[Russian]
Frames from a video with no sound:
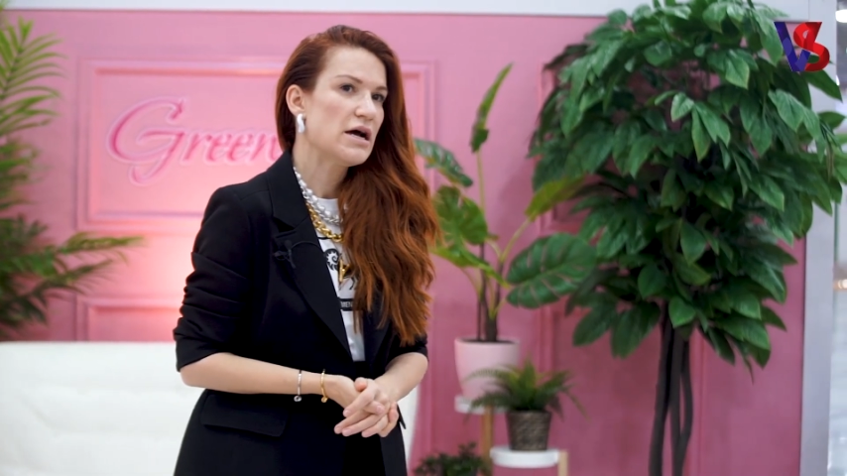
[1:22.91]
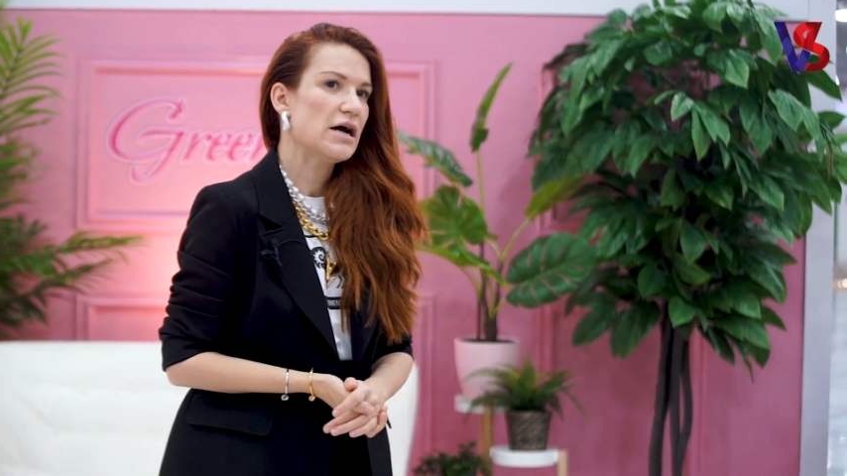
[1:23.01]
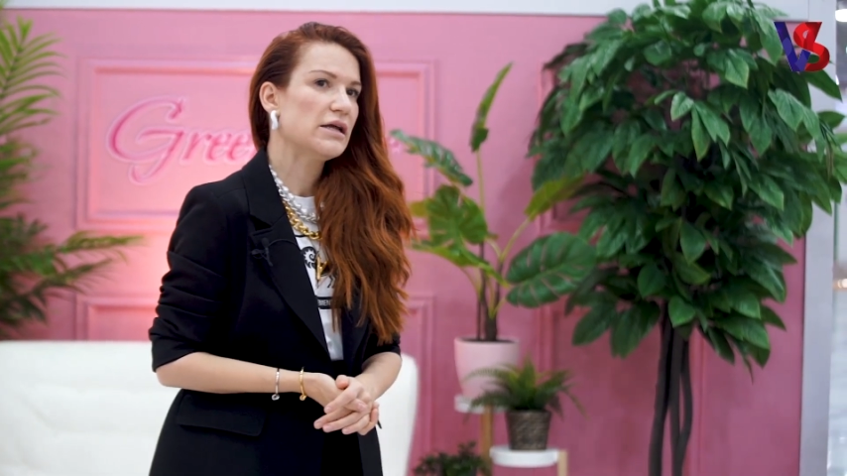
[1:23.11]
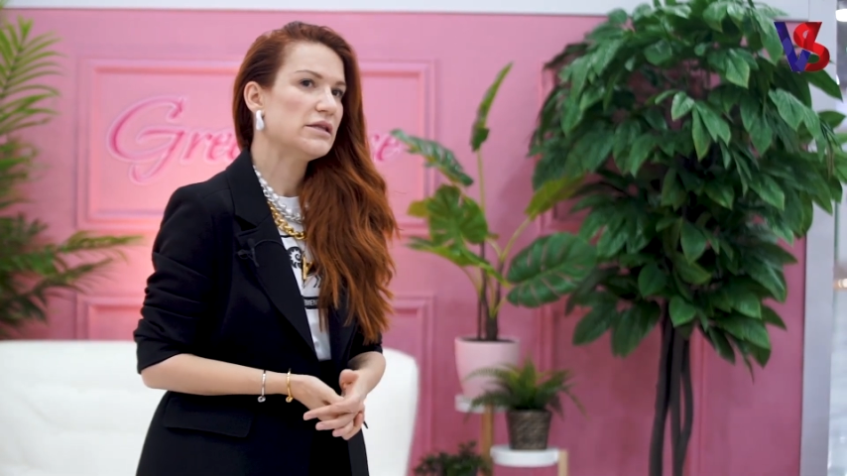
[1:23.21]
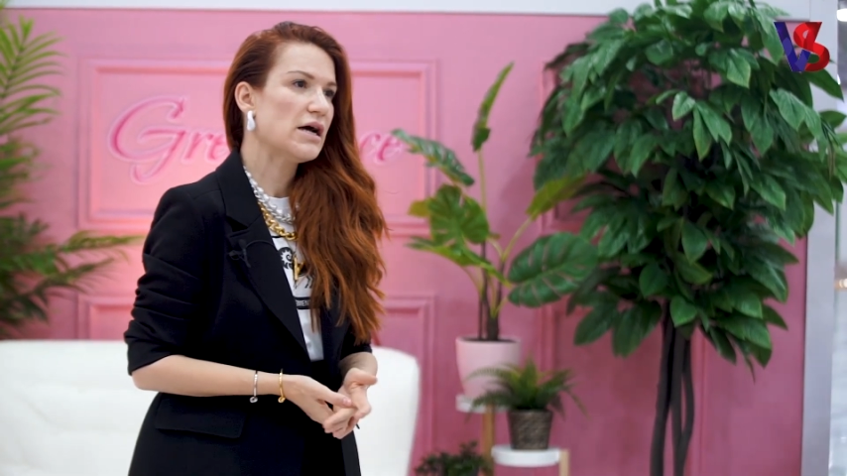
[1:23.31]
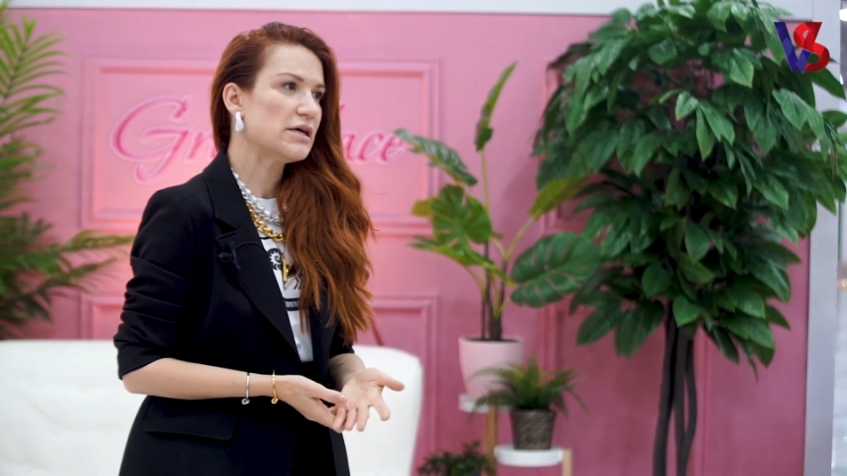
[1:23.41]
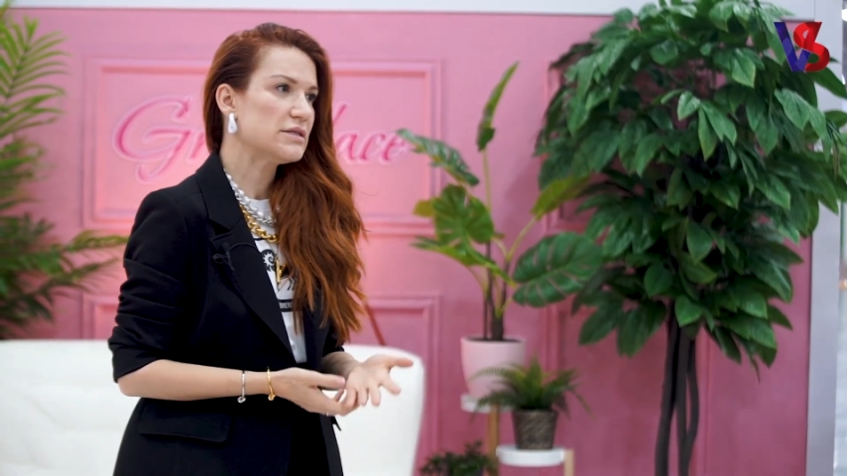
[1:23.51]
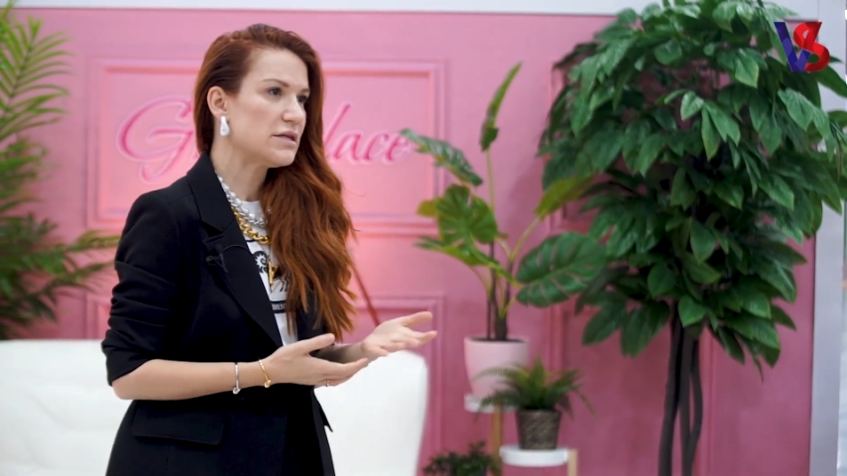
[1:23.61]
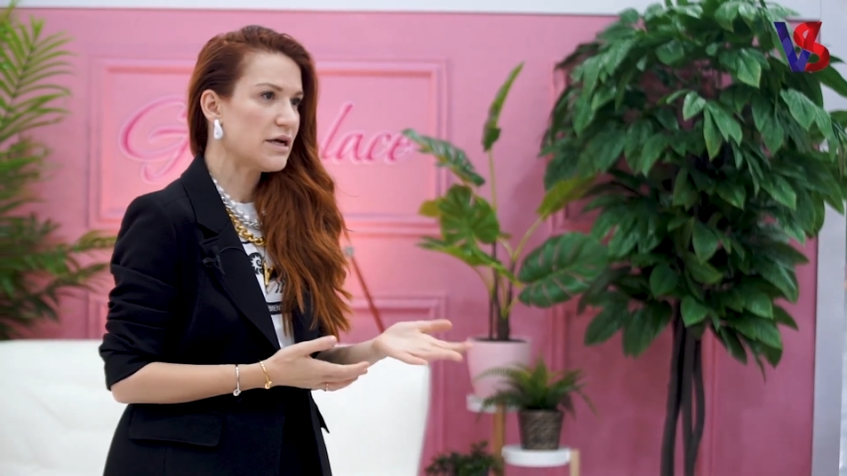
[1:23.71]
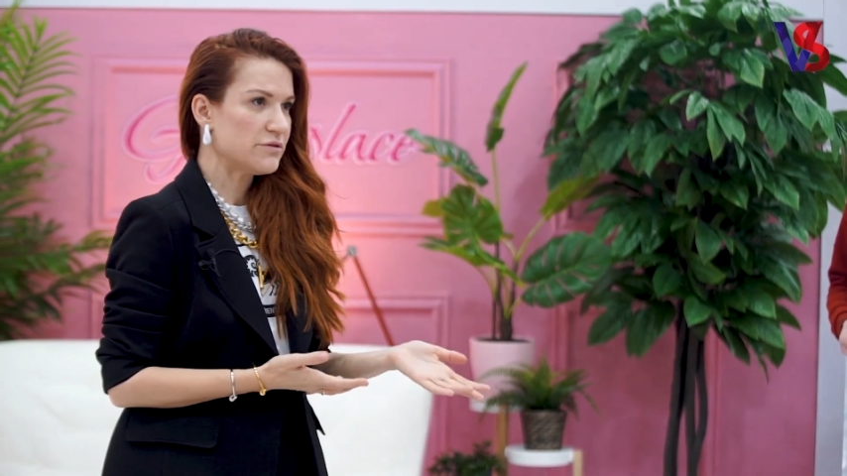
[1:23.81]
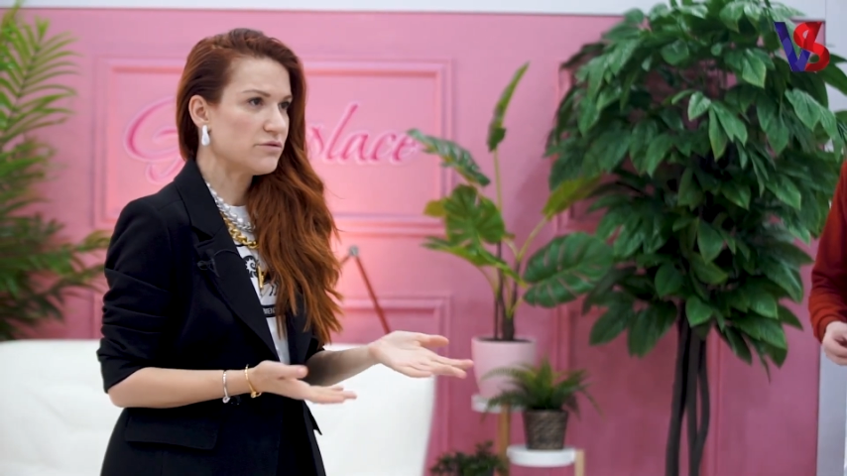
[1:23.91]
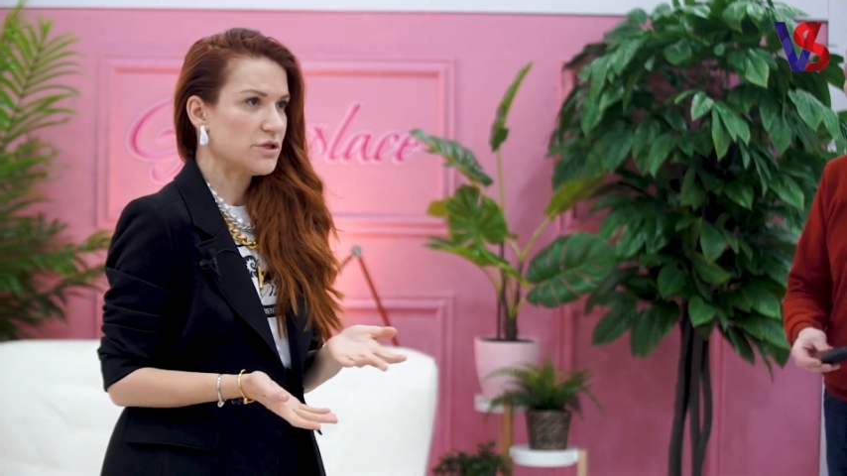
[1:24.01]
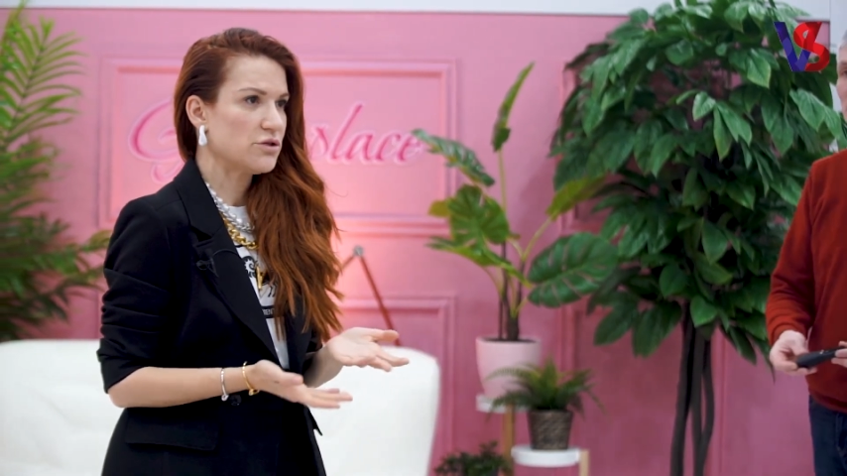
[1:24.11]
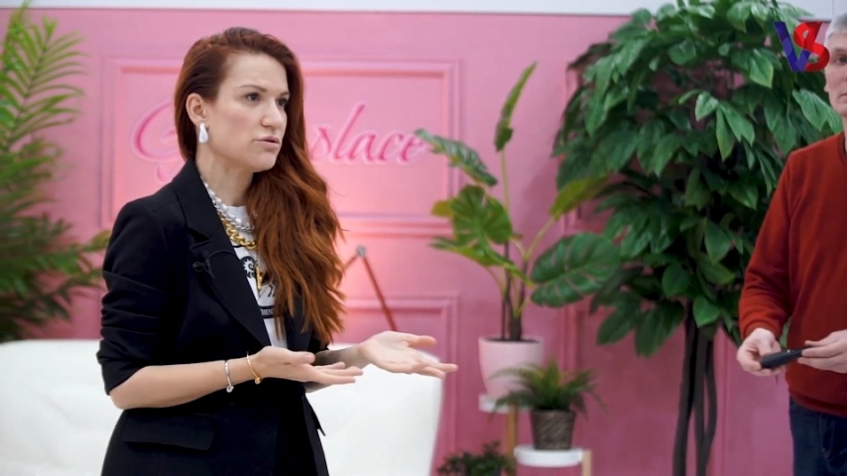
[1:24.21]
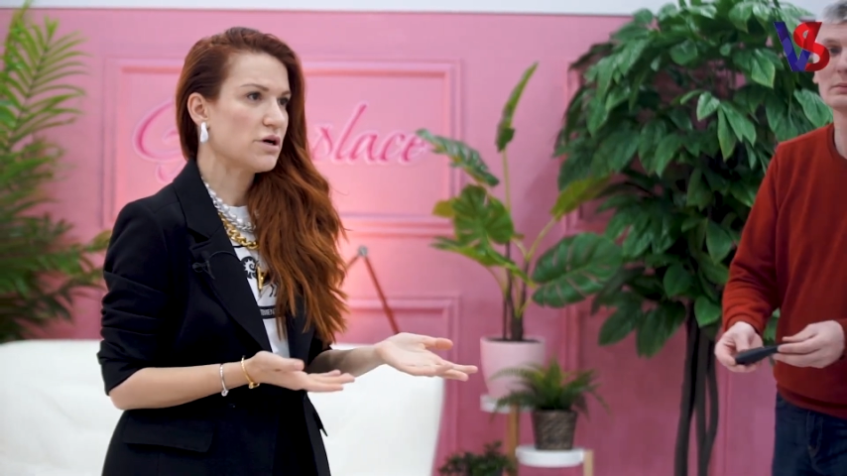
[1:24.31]
Она знает
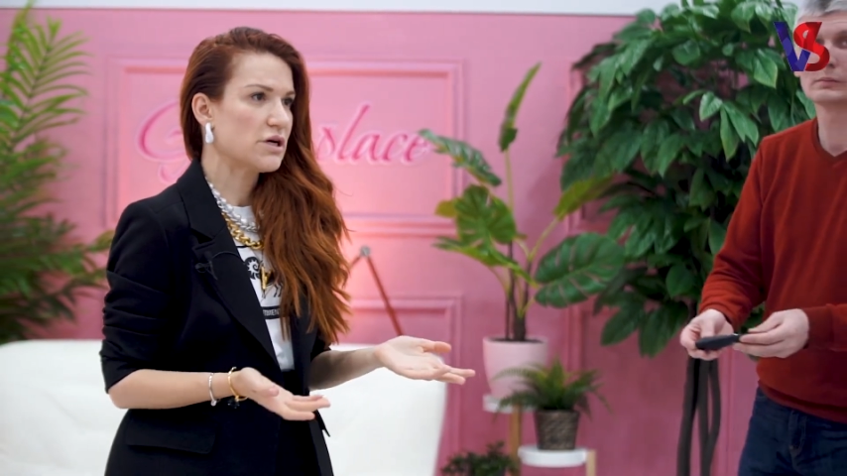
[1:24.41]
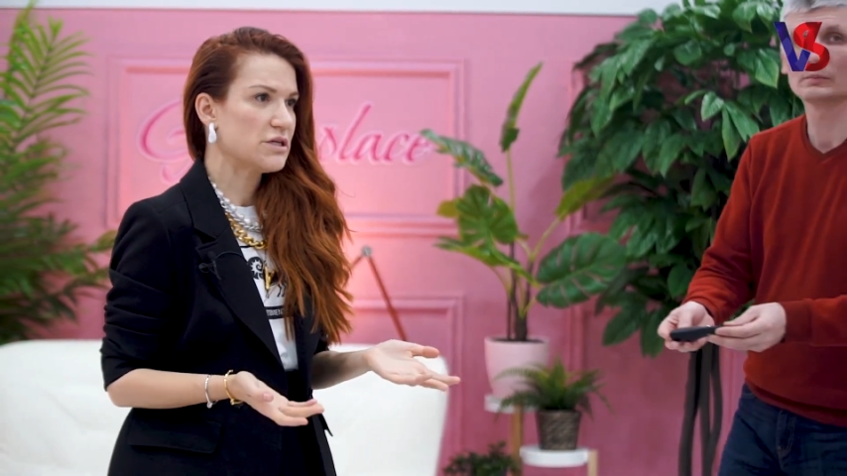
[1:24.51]
вот эту как